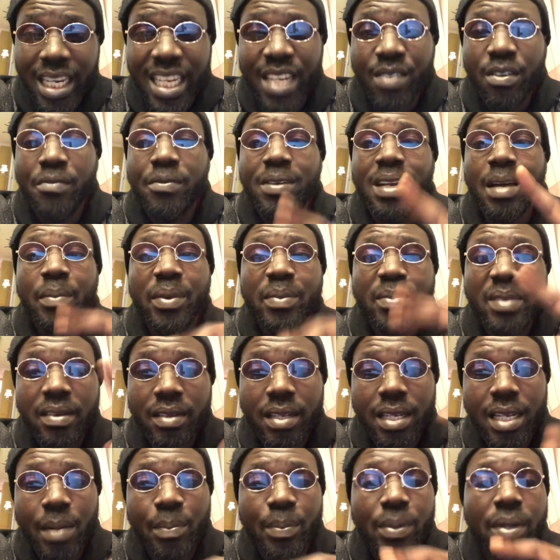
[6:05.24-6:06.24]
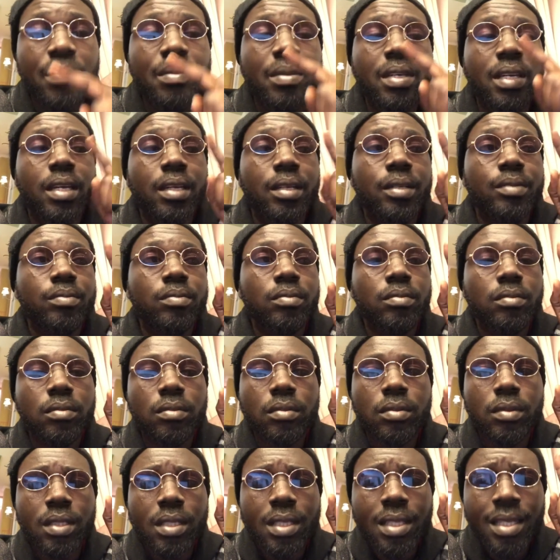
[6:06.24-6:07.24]
ils vont faire la première,
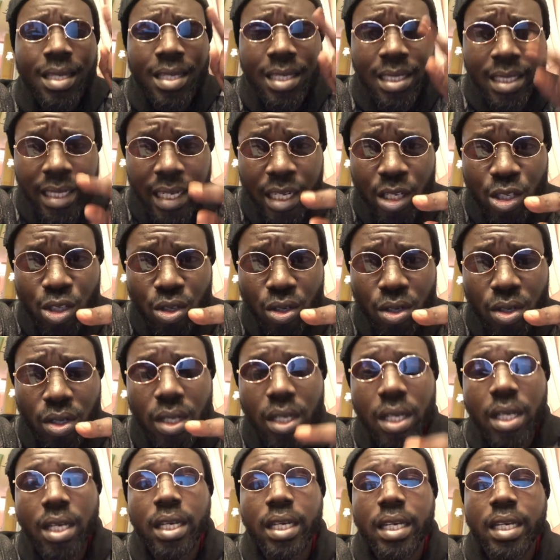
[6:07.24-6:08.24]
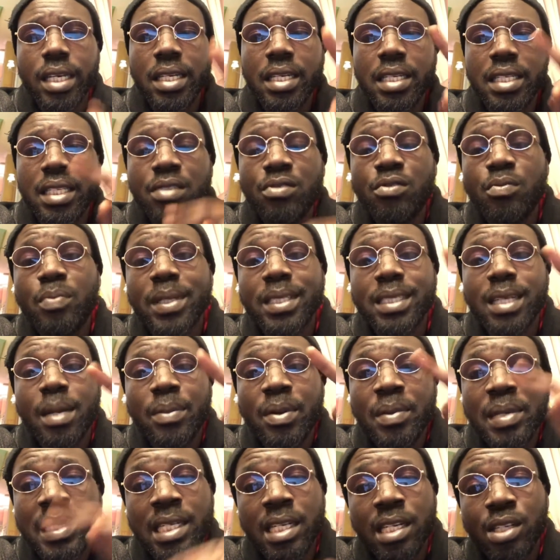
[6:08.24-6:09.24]
sélection. Et si vous passez la
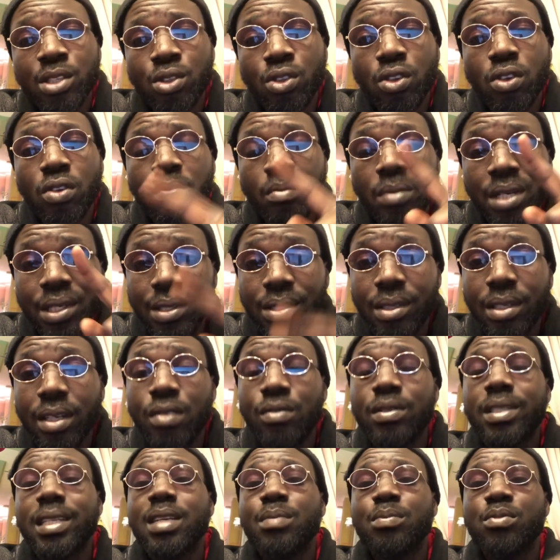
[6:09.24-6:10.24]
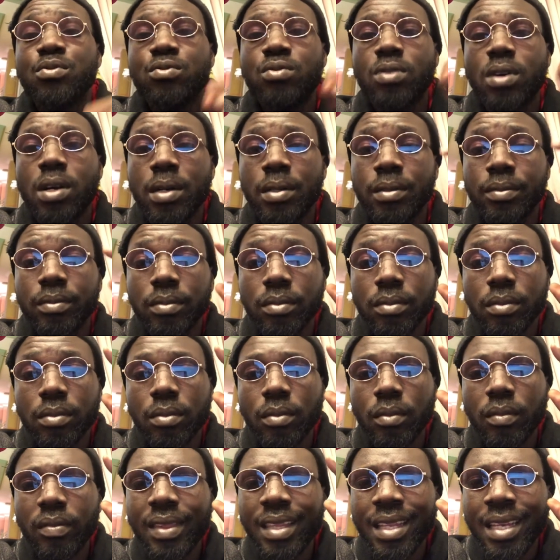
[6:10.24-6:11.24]
première sélection, maintenant, vous allez pouvoir
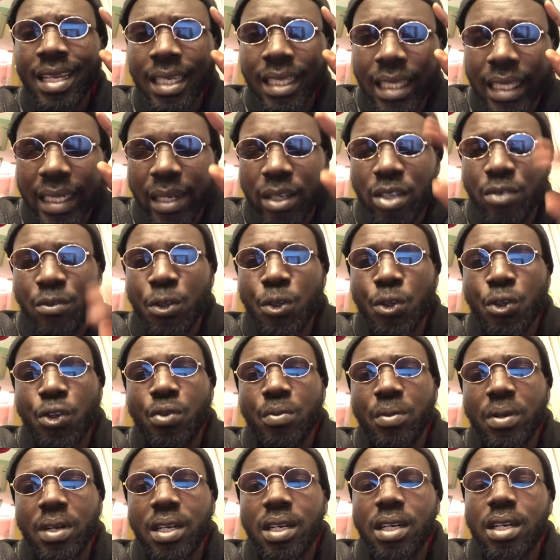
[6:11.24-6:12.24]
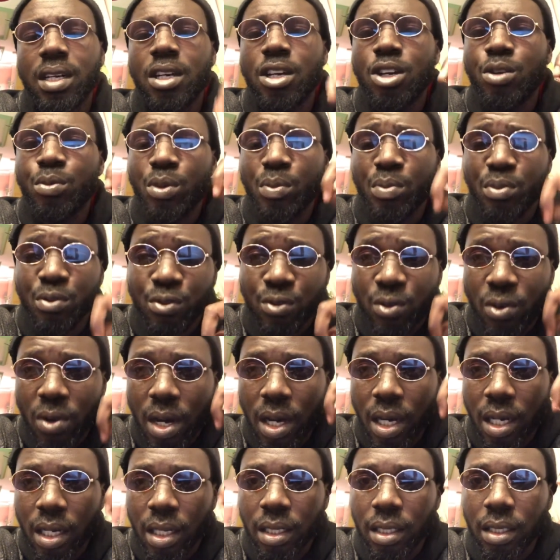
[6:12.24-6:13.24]
traduire vos documents pour
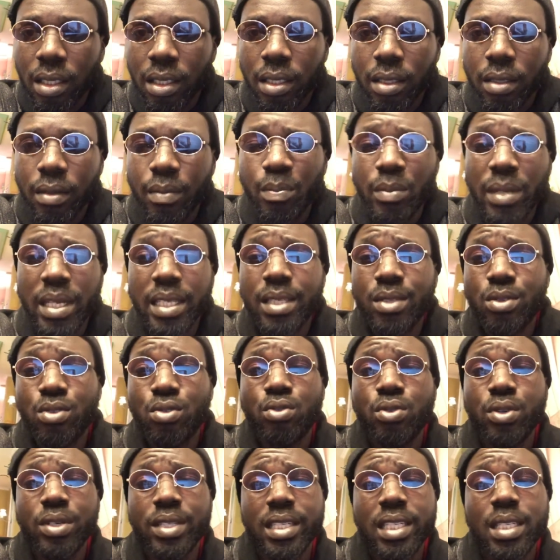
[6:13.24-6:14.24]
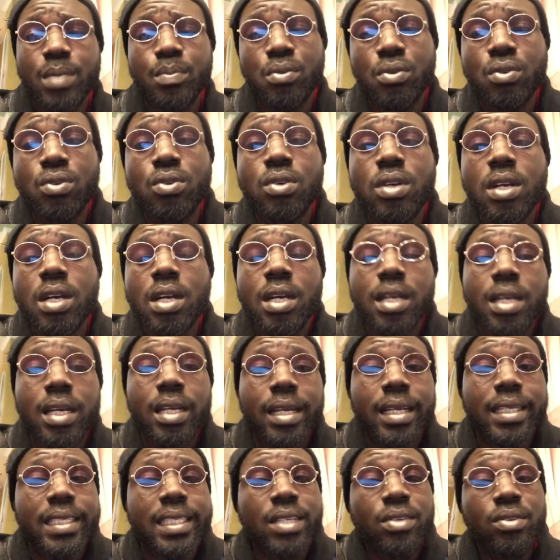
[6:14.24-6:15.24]
pouvoir euh, mettre sur le site pour
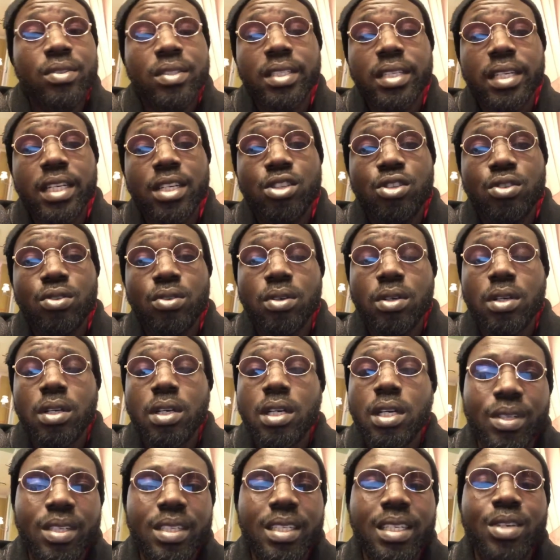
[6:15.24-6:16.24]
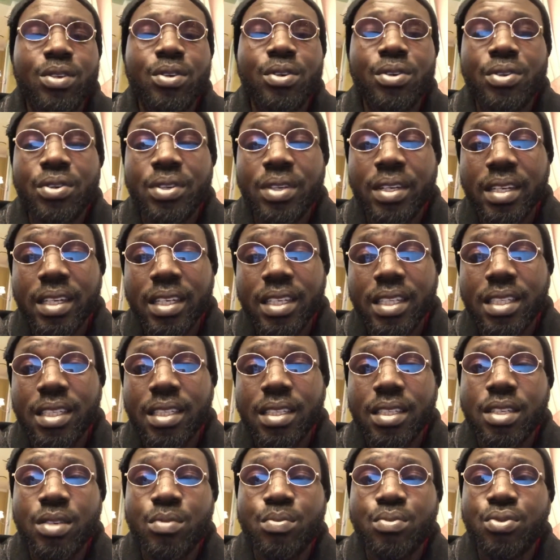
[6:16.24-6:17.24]
la seconde sélection. N'ayez aucune crainte.
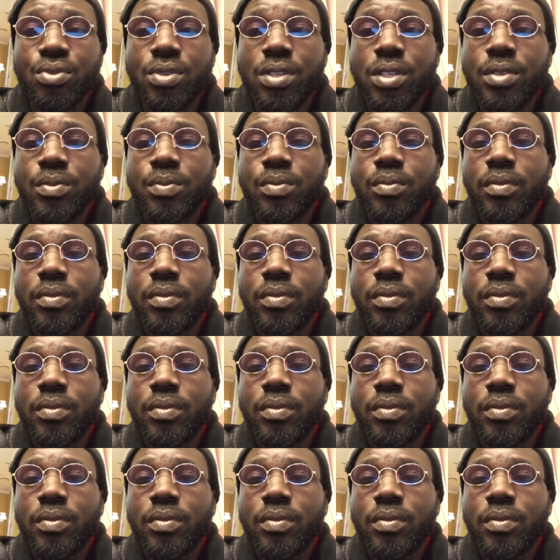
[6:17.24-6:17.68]
Et puis,